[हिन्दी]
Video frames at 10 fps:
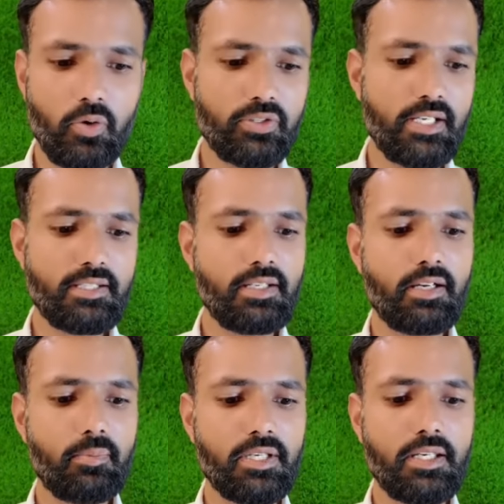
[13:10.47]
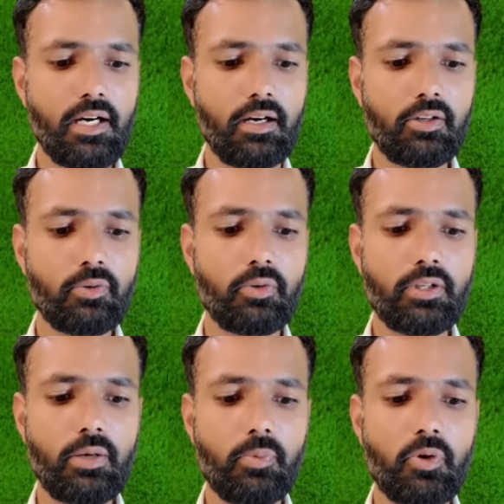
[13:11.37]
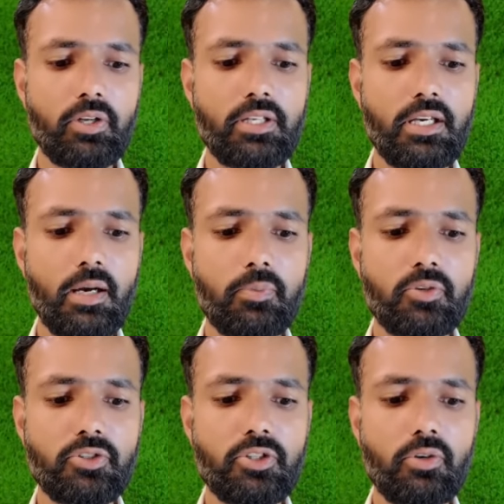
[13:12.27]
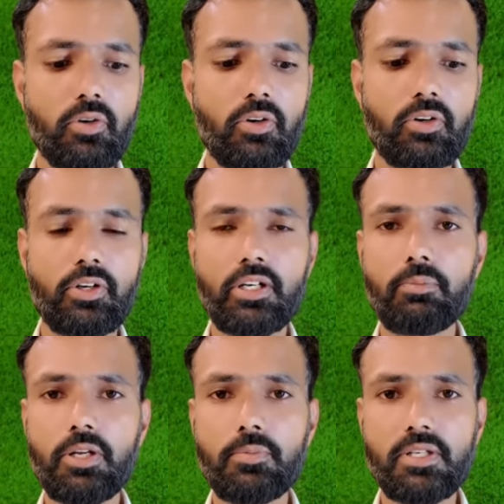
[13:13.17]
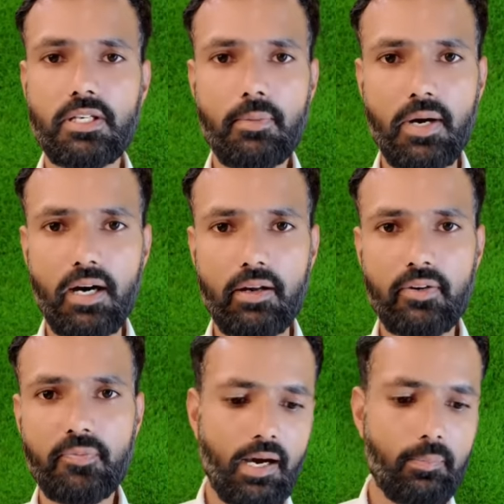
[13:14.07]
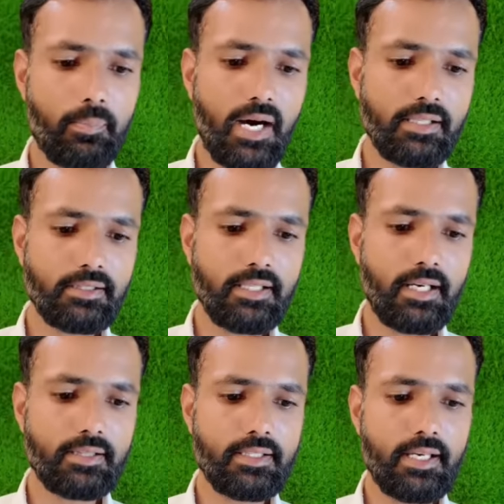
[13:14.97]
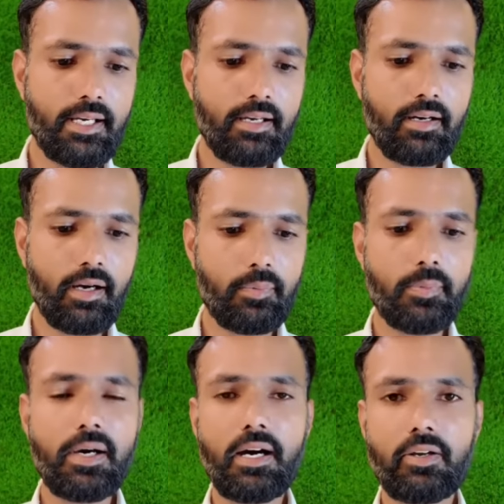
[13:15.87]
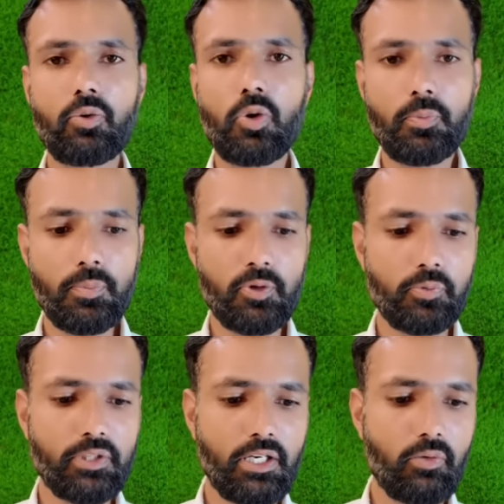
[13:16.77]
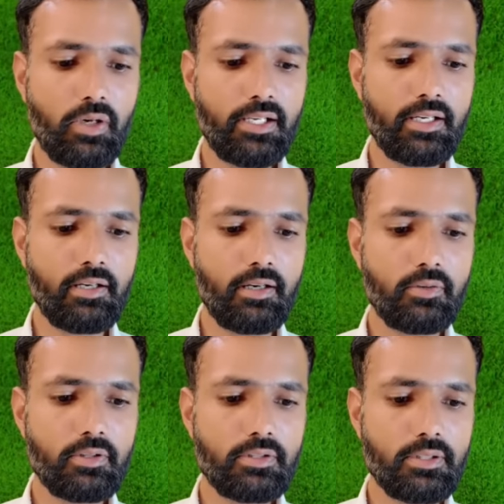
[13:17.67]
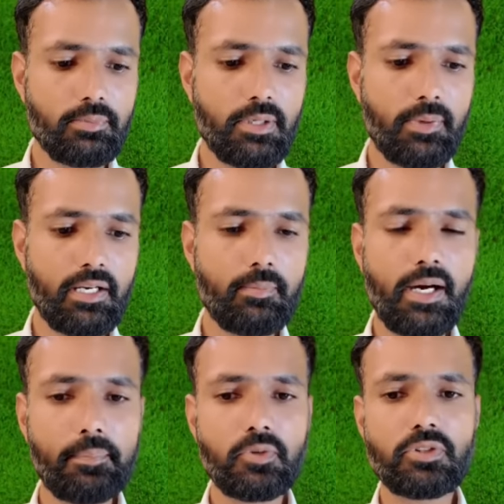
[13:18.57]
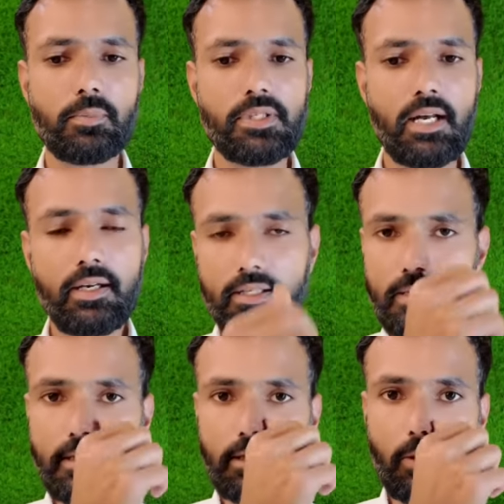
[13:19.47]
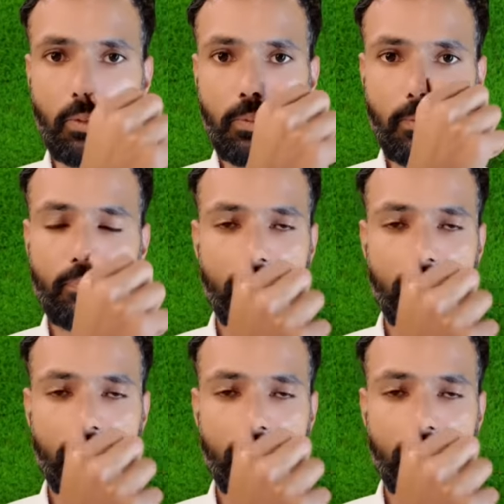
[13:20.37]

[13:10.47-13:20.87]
और जैसे ही कम किया तो इसने पॉइंट दिए आपको जीरो ड्रीम टीम से ये बाहर अब बात ये आती है अभी मैं आगे और भी प्रूफ दिखाऊंगा लेकिन सबसे पहले मैं आपको समझाना ये चाहता हूँ